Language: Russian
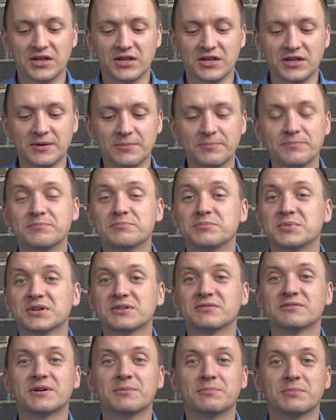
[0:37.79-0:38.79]
И
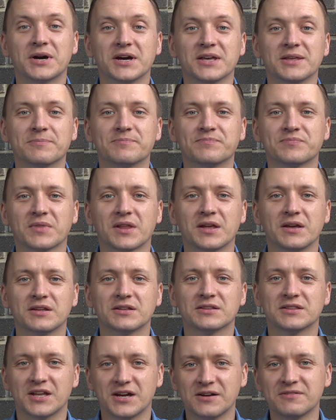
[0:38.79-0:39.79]
1 май.
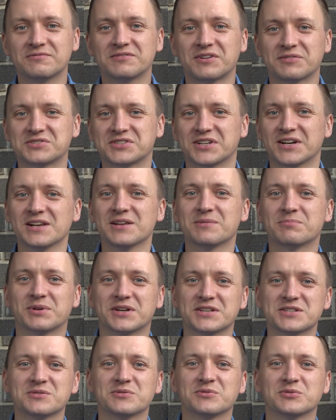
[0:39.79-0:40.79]
Да, в Австралии
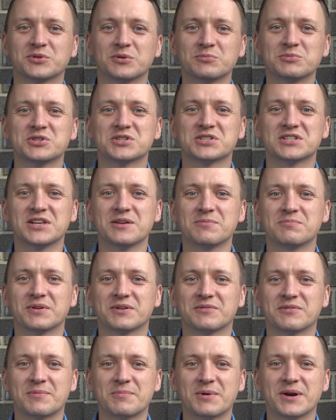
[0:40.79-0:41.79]
празднуют в том числе и
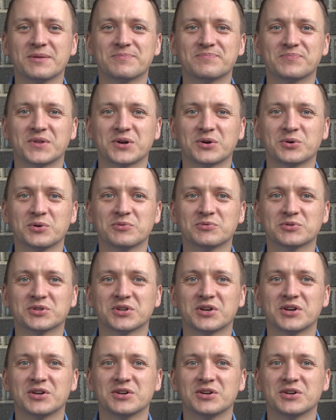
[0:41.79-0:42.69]
1 май. Такой вот